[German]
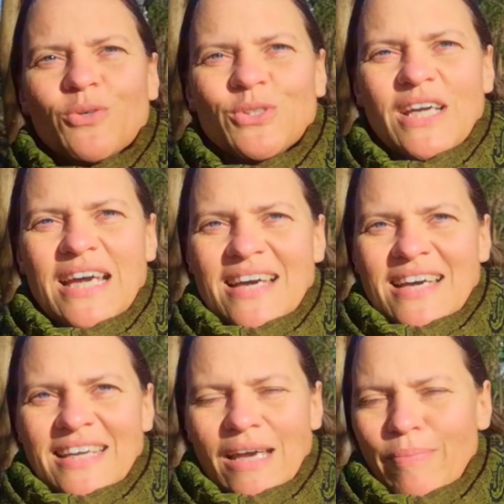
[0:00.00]
Und
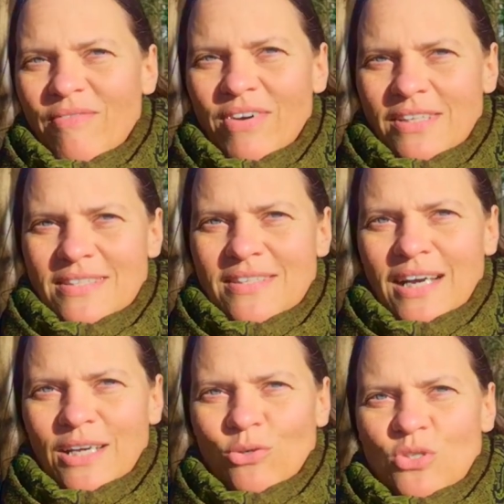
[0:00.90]
ich habe einfach diesen
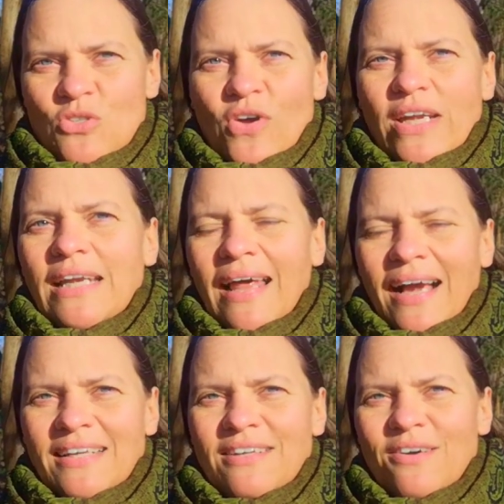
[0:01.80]
Tag genutzt für einen
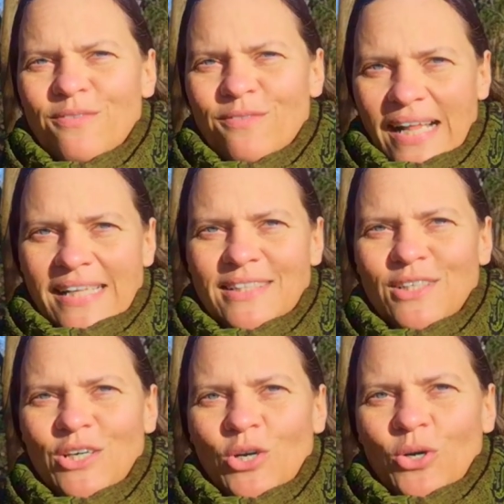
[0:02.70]
langen Wald-
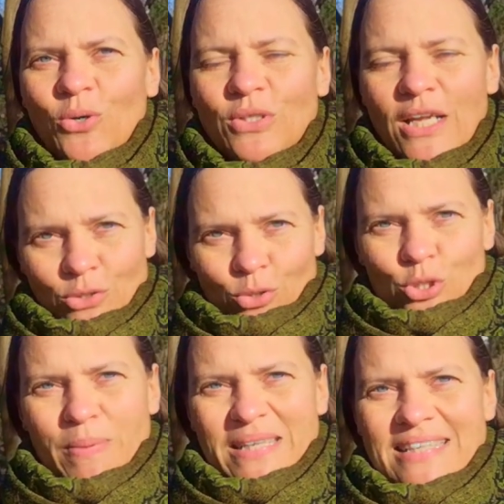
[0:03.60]
und
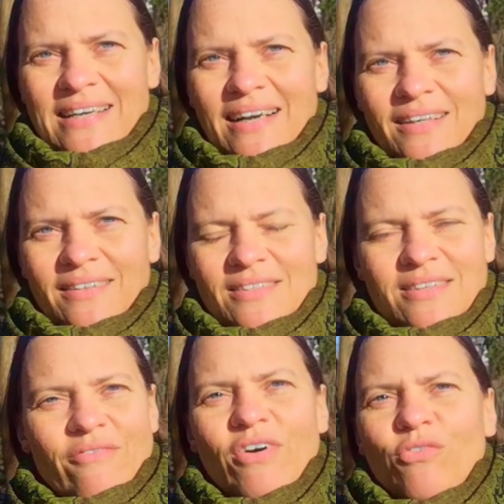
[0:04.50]
Naturspaziergang. Das
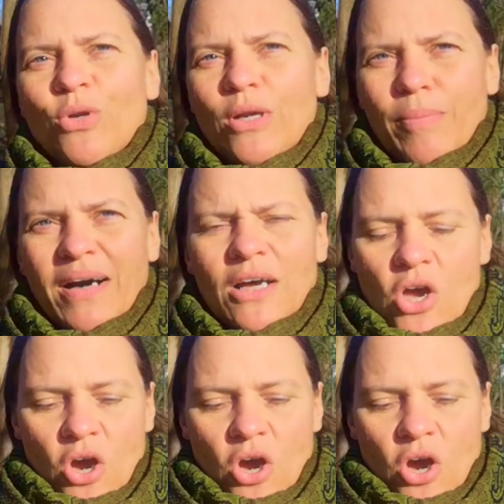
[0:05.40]
ist einfach wunderbar.